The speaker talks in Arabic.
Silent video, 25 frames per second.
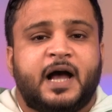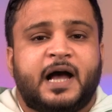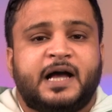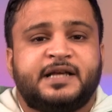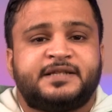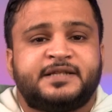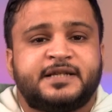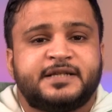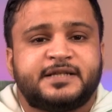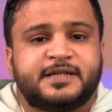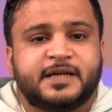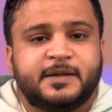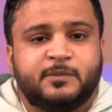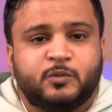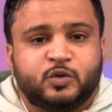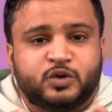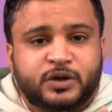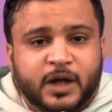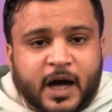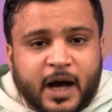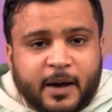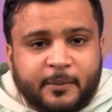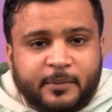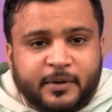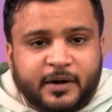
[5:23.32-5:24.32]
عزيزي
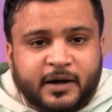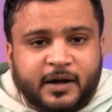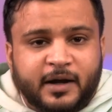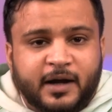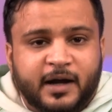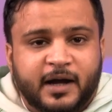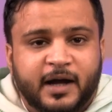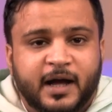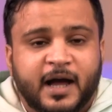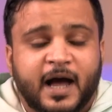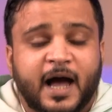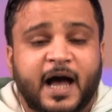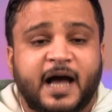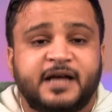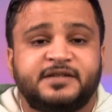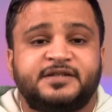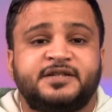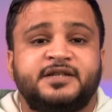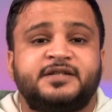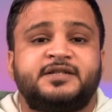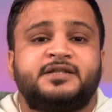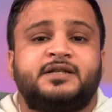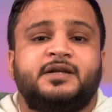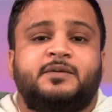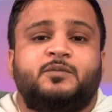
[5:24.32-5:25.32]
المتابع
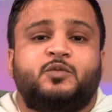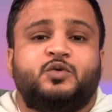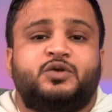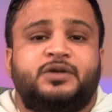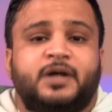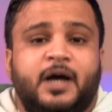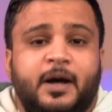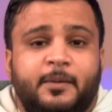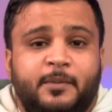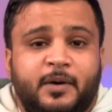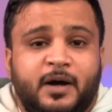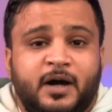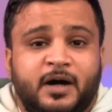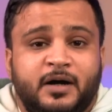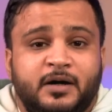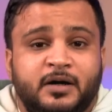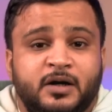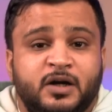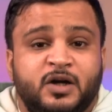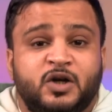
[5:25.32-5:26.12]
عزيزتي المتابعة